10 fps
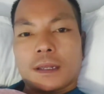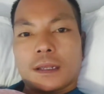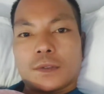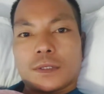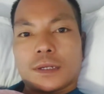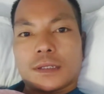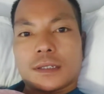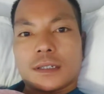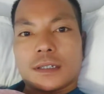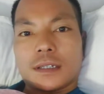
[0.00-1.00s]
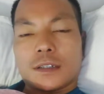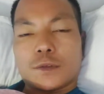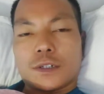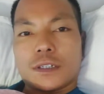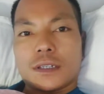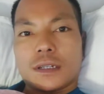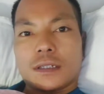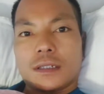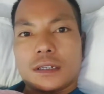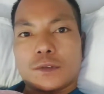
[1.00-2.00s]
nak suni kasani gri nak suni niya ni
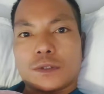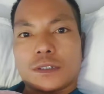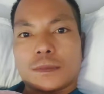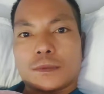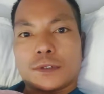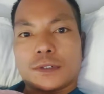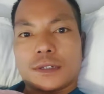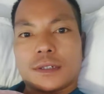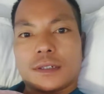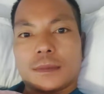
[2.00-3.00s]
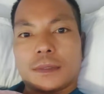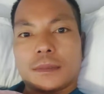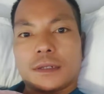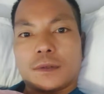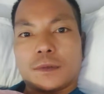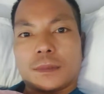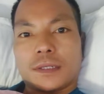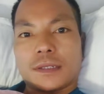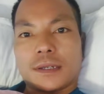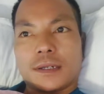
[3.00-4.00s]
gri nak suni support gri mamung anu
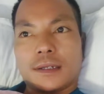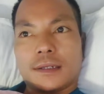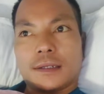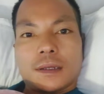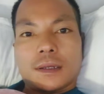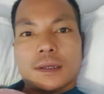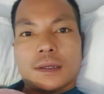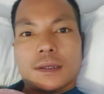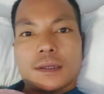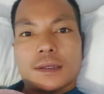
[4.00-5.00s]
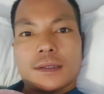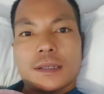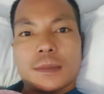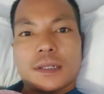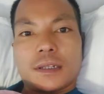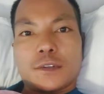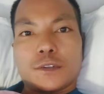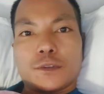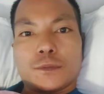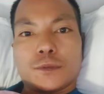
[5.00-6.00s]
namanja je mandian
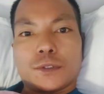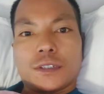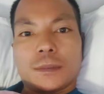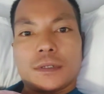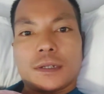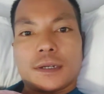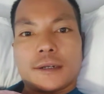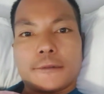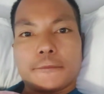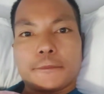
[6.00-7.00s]
youtube mung na